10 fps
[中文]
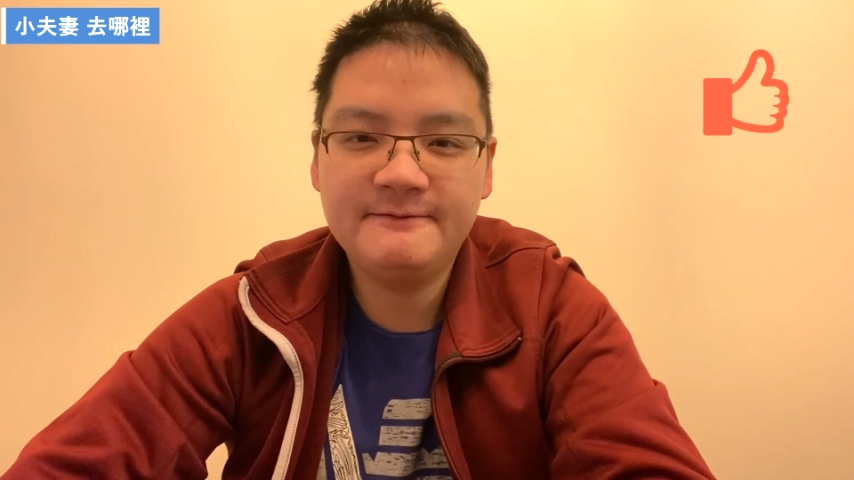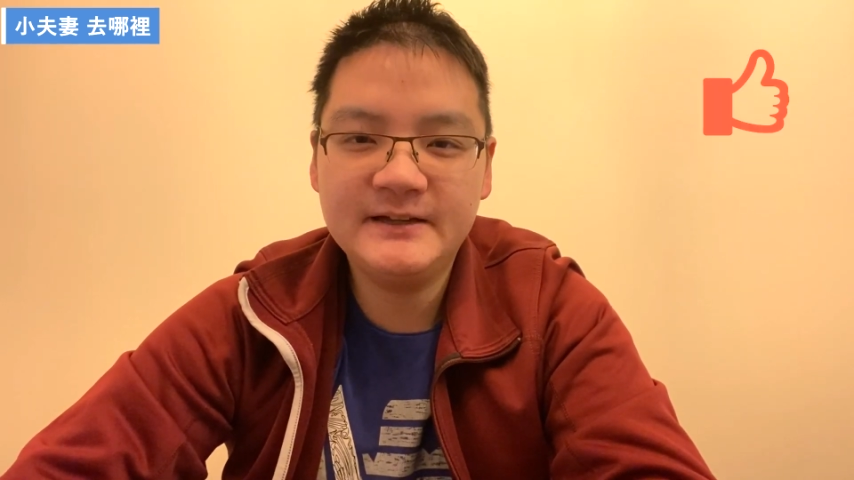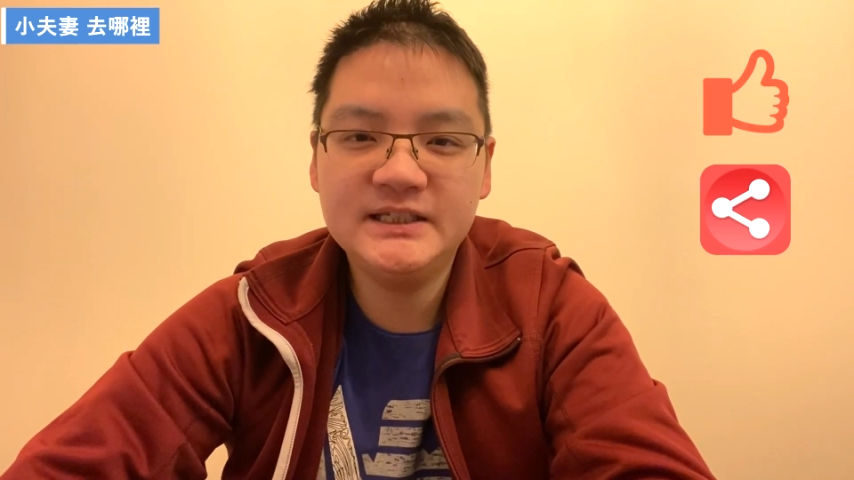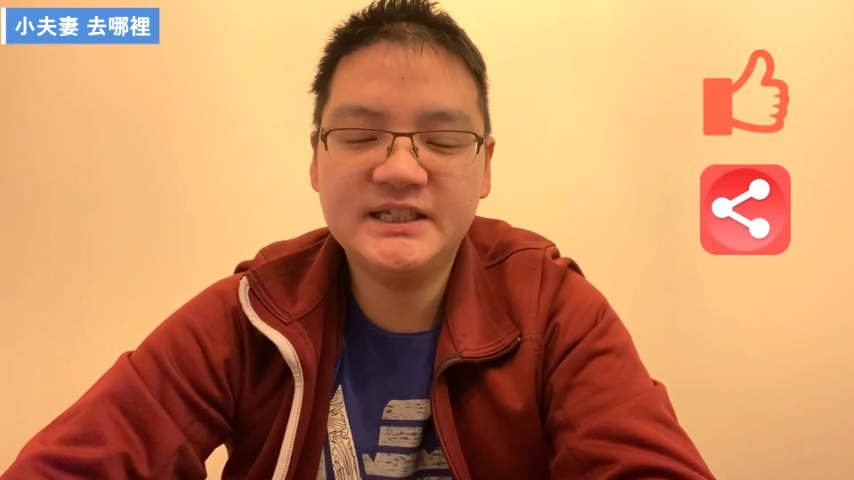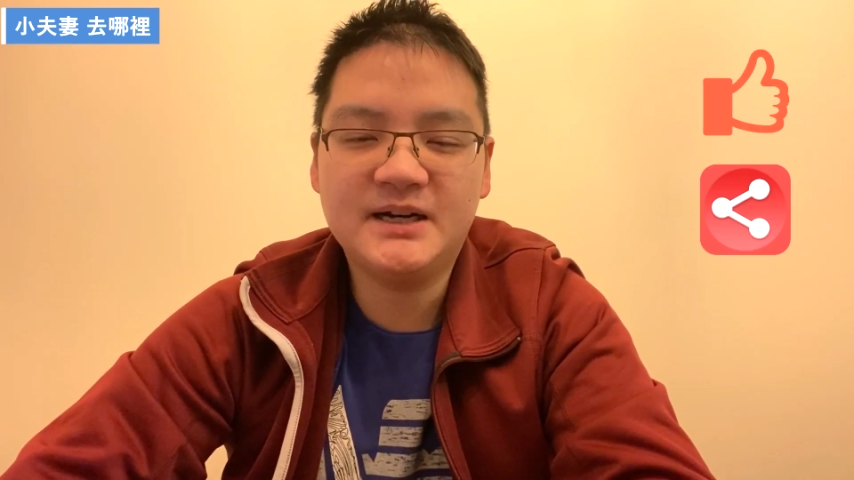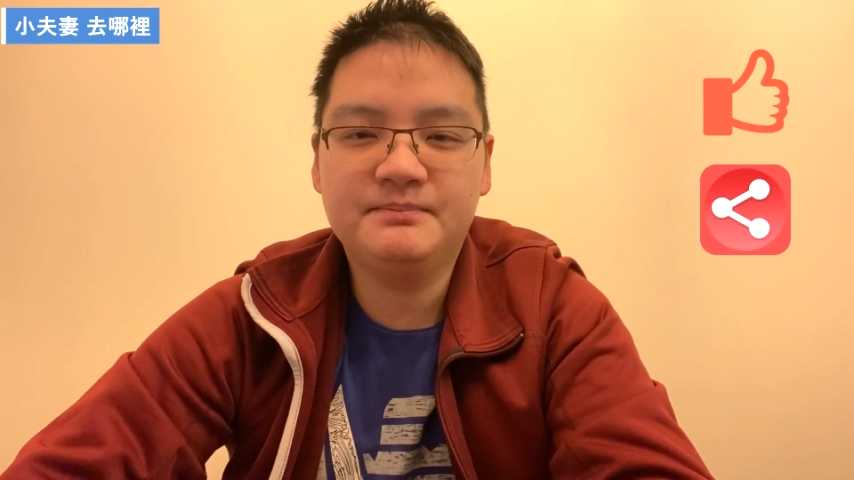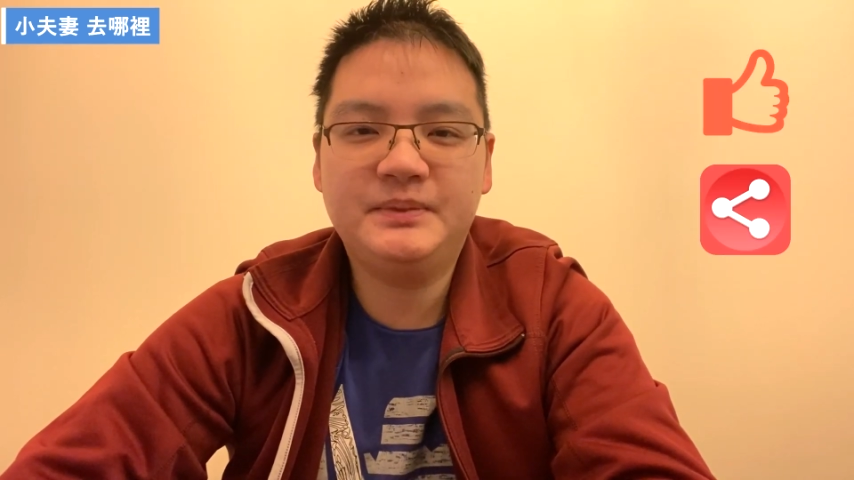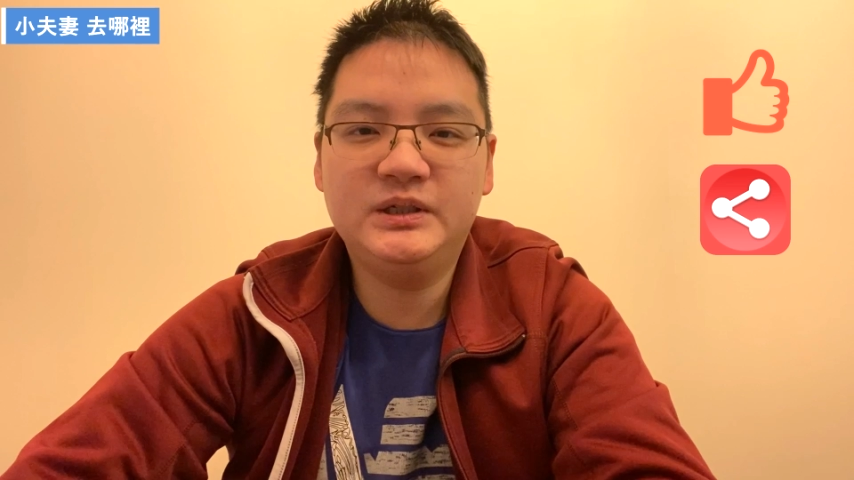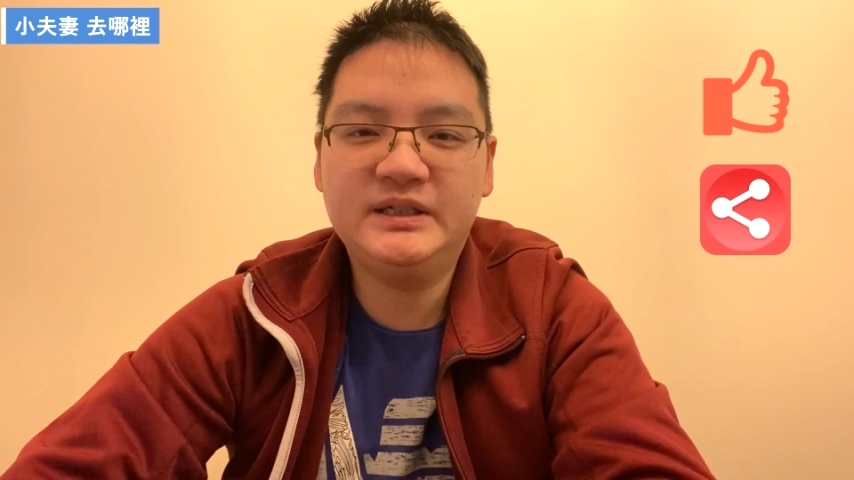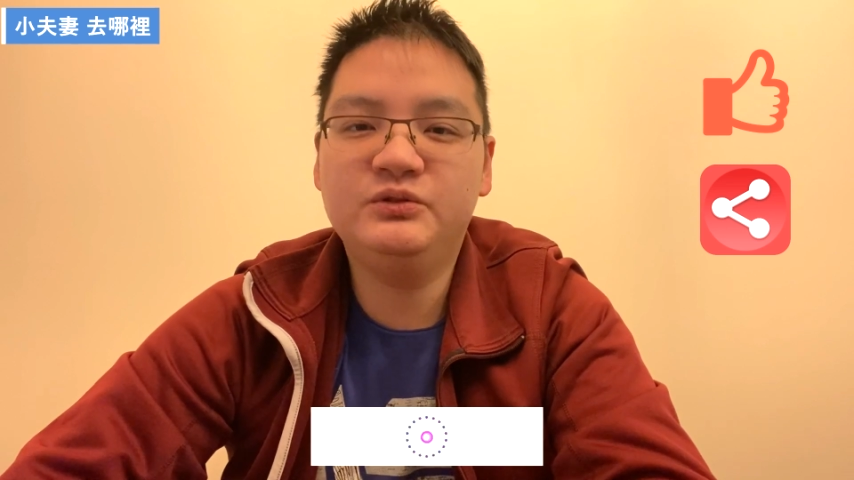分享
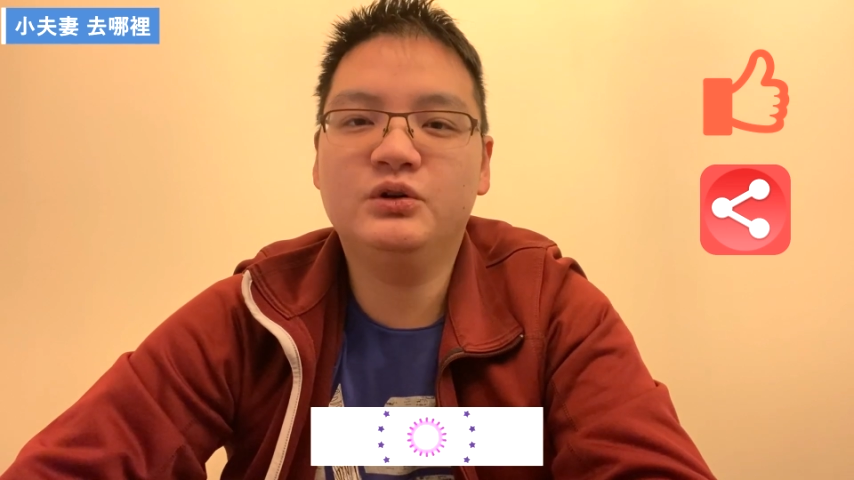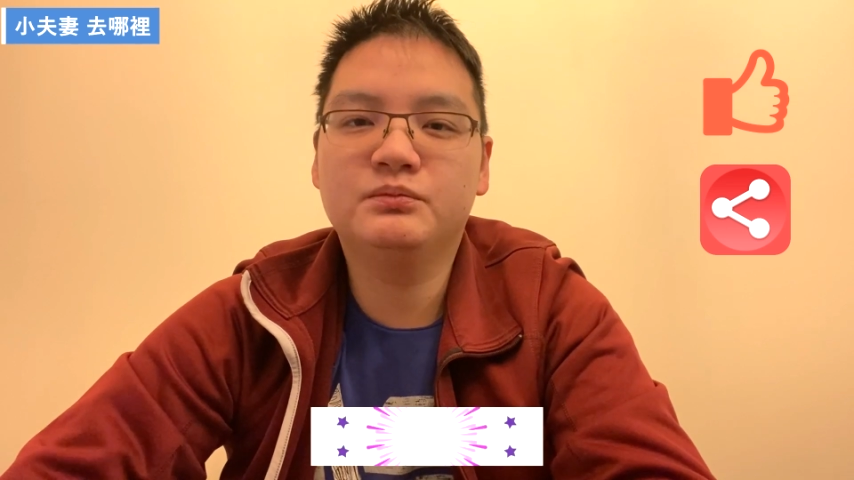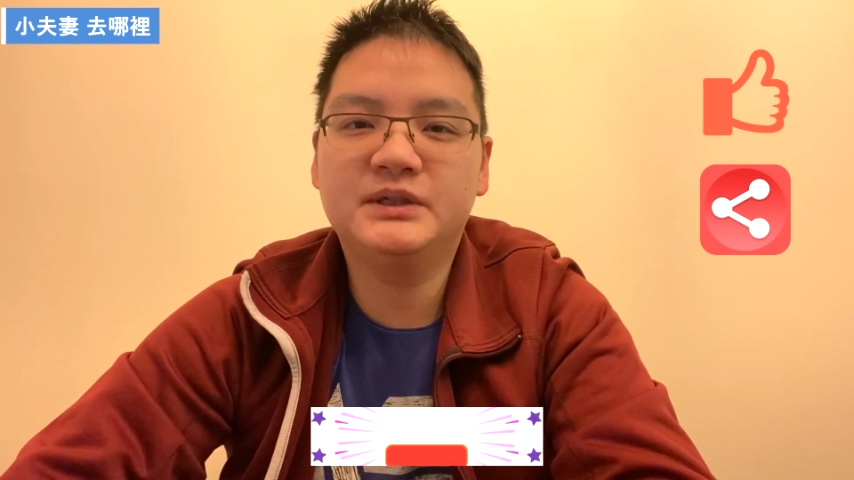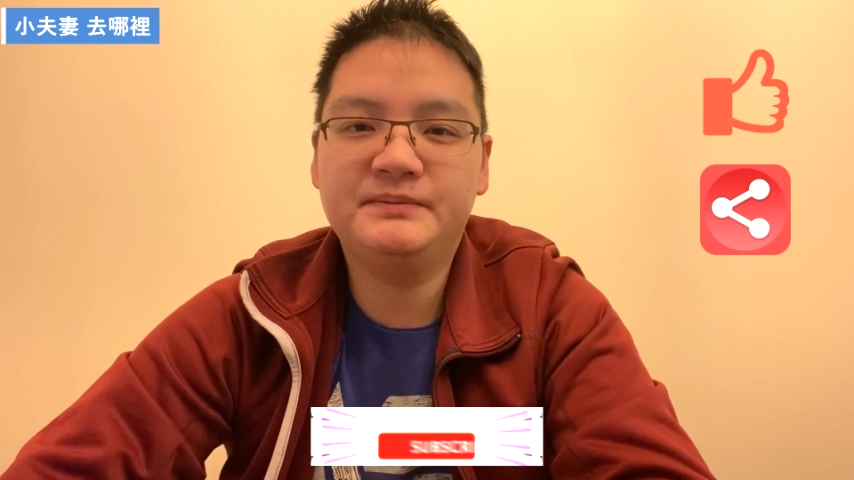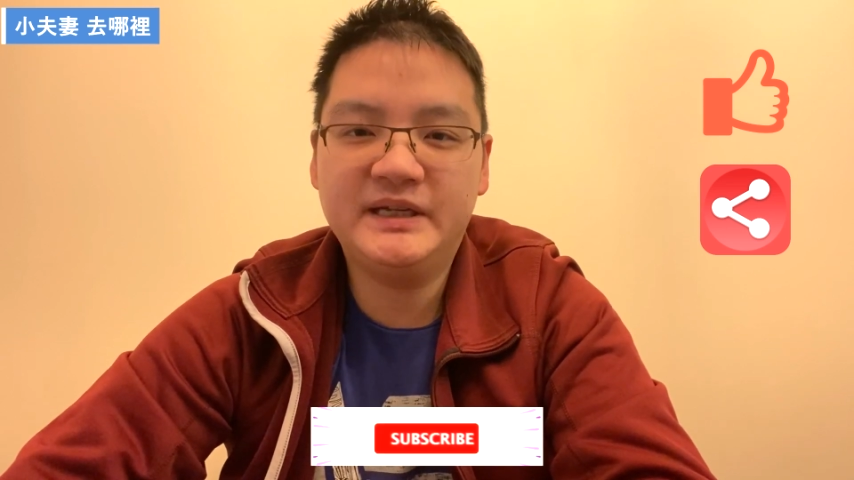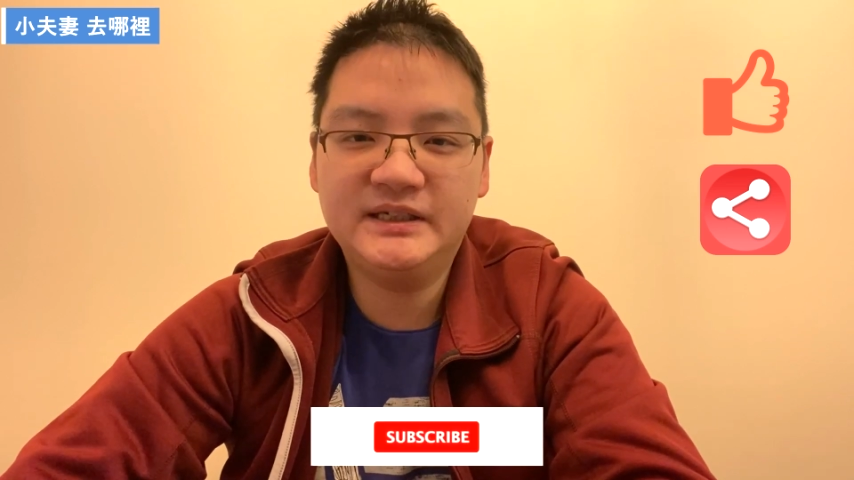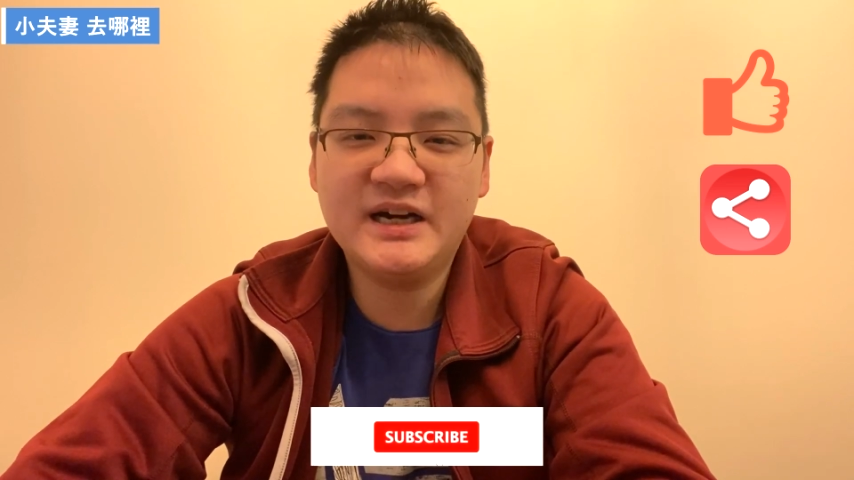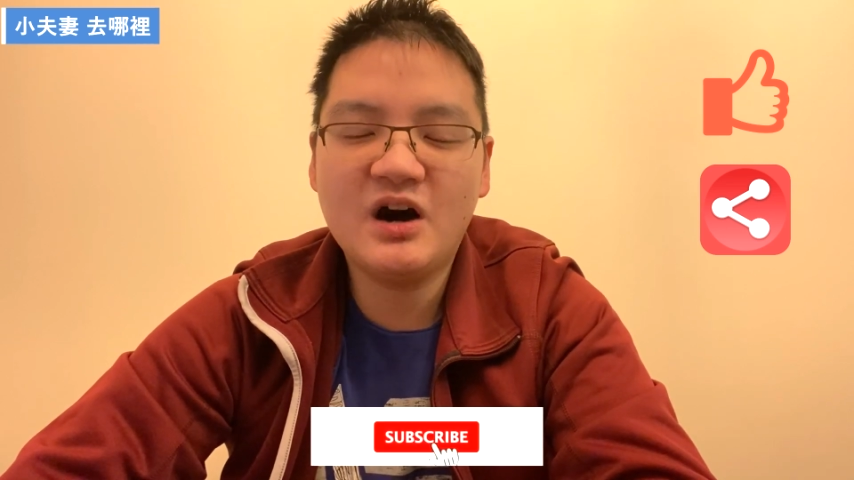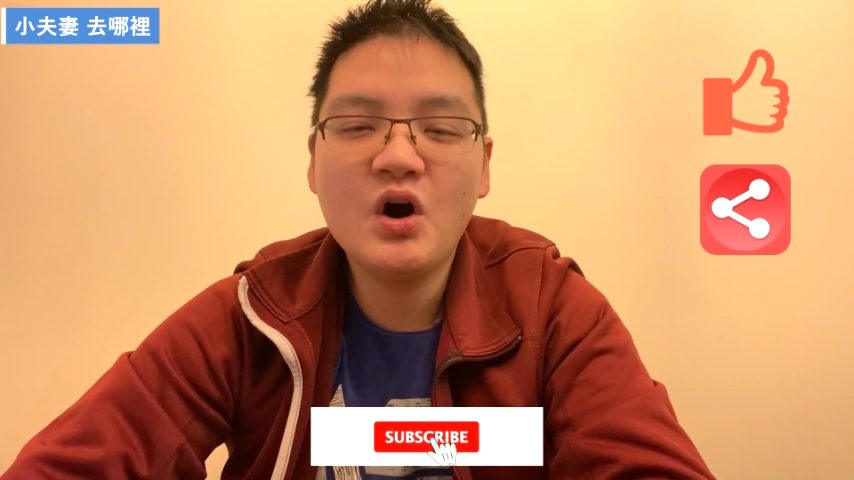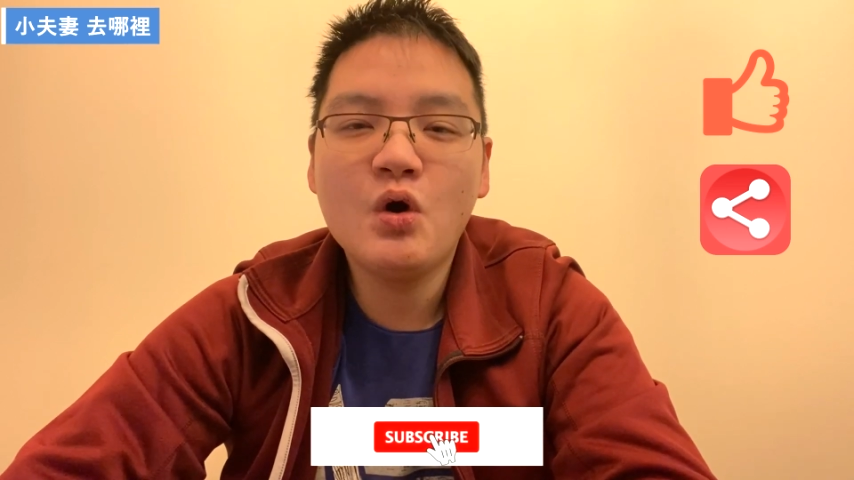并订阅我们的频
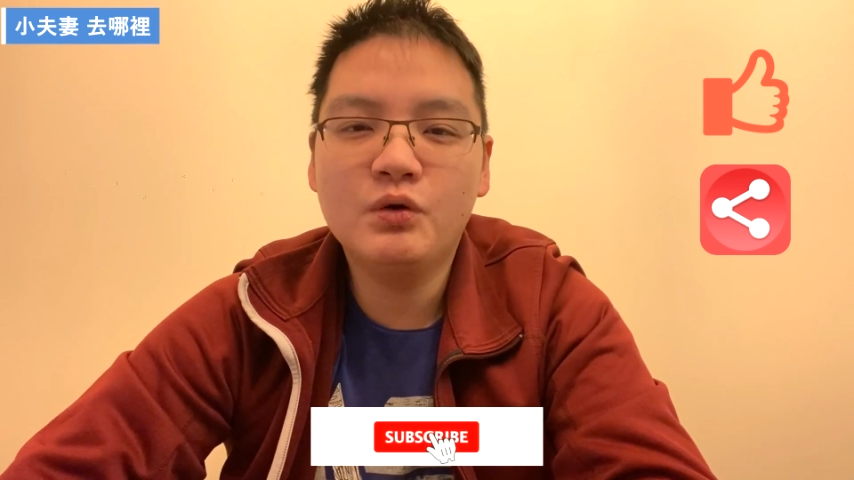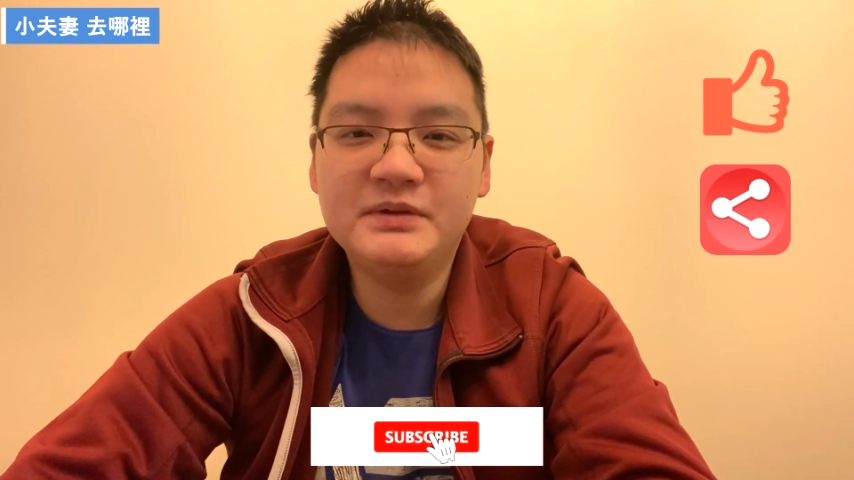道。